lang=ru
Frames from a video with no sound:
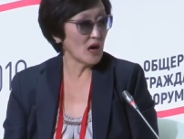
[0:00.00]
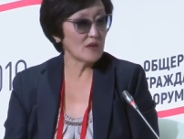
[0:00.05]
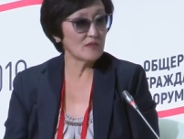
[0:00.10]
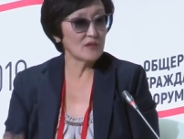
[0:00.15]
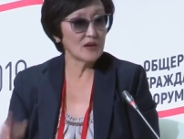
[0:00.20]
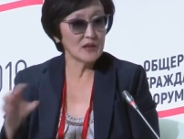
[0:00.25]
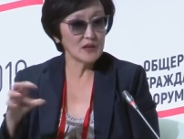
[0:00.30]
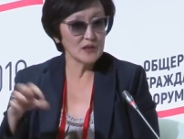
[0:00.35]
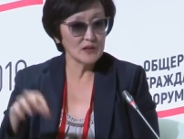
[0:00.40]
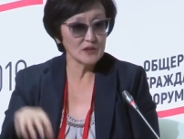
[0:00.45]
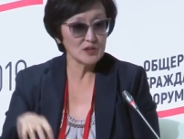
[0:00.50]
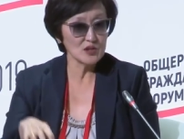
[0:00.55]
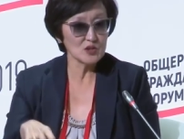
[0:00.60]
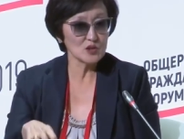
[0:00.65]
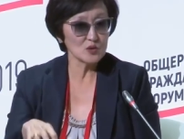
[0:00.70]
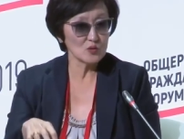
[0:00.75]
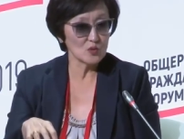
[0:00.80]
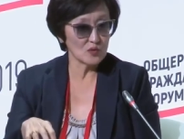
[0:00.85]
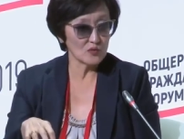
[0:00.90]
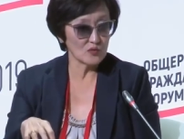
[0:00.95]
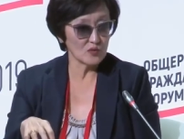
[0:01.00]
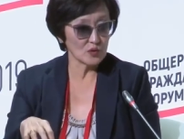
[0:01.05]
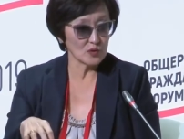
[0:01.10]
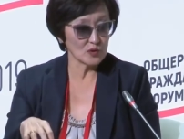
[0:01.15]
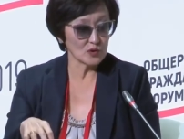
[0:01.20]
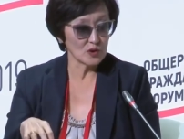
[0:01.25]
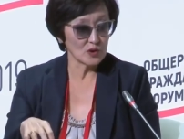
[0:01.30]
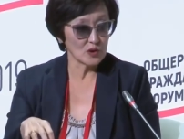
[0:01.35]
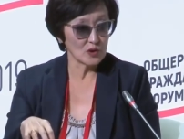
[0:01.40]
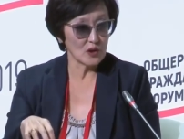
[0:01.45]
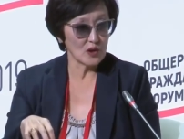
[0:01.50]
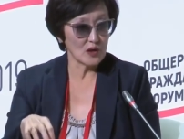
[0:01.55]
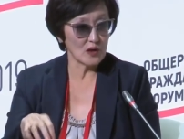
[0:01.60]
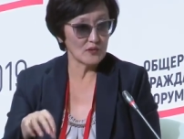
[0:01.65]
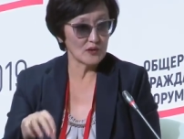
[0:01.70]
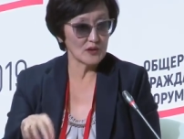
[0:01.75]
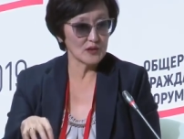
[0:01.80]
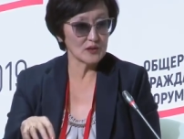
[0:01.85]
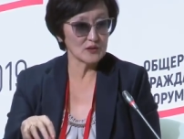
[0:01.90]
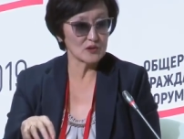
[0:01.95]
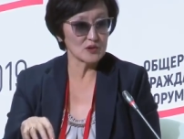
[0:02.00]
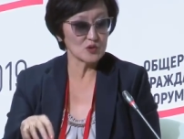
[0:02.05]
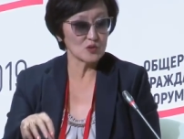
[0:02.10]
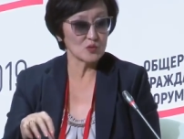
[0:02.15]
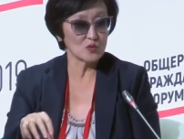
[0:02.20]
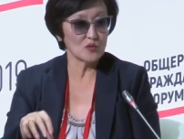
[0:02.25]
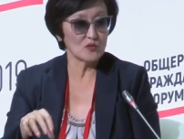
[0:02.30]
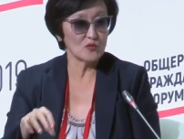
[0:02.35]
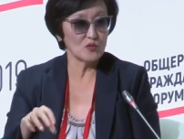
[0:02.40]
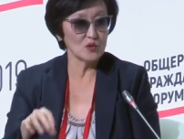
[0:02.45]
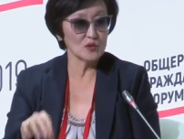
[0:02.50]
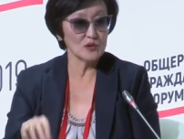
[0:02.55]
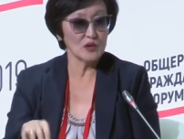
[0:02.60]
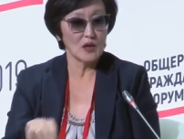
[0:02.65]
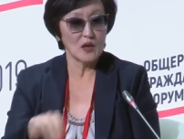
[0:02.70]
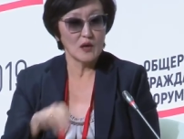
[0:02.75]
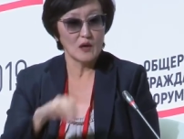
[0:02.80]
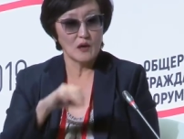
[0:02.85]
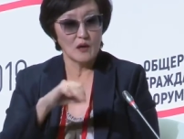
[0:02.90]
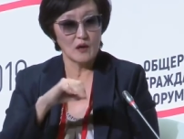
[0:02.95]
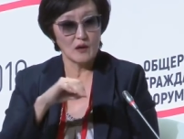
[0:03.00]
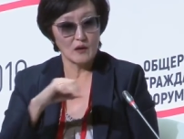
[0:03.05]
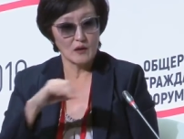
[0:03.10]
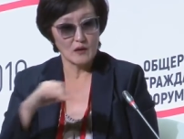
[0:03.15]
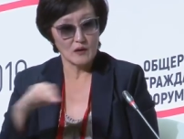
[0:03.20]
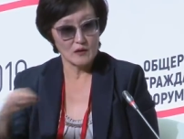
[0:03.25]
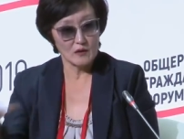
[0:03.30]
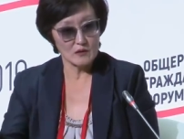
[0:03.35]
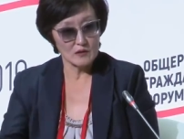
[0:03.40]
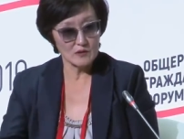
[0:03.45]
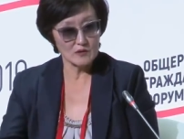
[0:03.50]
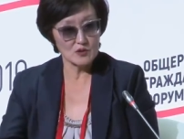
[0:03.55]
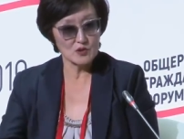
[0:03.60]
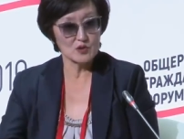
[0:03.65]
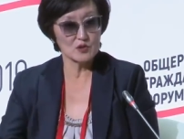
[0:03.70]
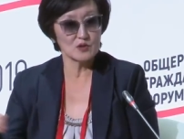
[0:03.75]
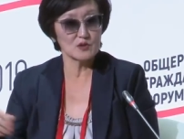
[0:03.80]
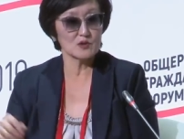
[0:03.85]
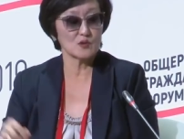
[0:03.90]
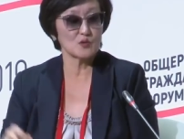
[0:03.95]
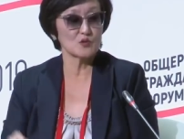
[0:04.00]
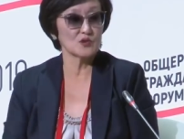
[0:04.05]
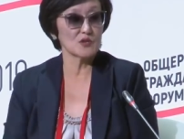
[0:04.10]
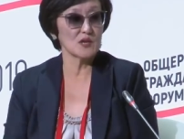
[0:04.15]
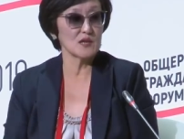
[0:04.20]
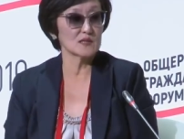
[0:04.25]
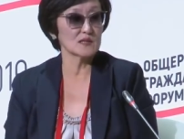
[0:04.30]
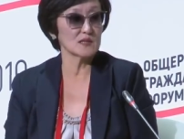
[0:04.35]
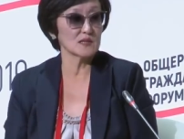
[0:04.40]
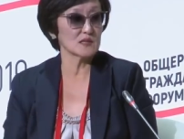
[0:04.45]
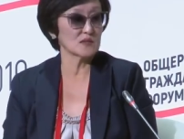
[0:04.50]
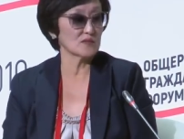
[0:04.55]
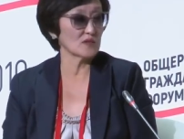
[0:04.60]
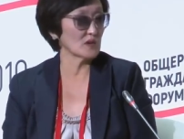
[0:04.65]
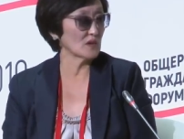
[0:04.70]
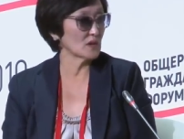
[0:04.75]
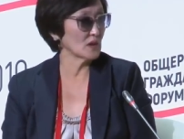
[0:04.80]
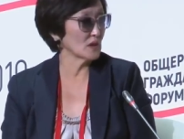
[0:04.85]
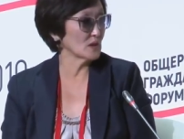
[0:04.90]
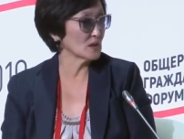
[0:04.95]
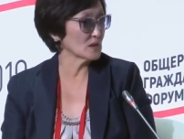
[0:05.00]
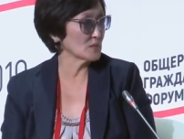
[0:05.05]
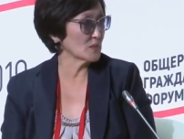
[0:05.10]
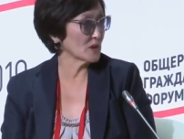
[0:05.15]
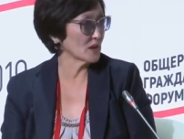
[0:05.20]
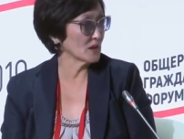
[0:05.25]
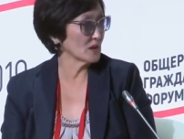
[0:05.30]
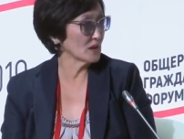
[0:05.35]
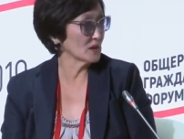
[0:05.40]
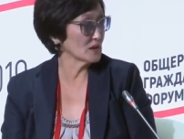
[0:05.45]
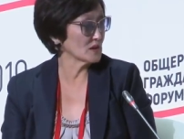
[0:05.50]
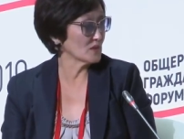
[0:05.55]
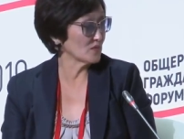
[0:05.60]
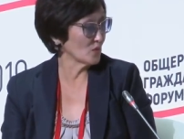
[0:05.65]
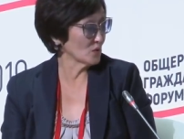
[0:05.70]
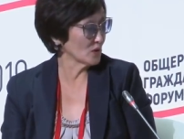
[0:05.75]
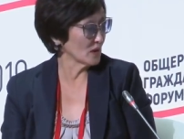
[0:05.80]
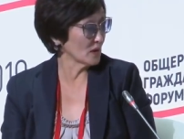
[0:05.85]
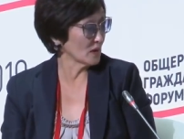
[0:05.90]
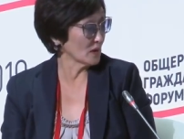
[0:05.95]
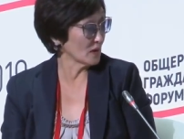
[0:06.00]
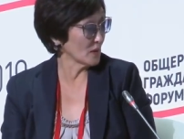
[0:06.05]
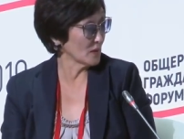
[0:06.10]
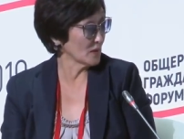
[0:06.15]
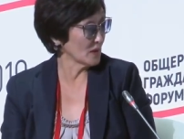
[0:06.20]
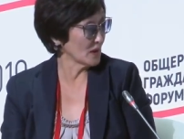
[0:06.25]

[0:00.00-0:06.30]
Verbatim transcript: Аварийный жилой фонд, аварийный жилой фонд а, значит, исключается из, э, из фонда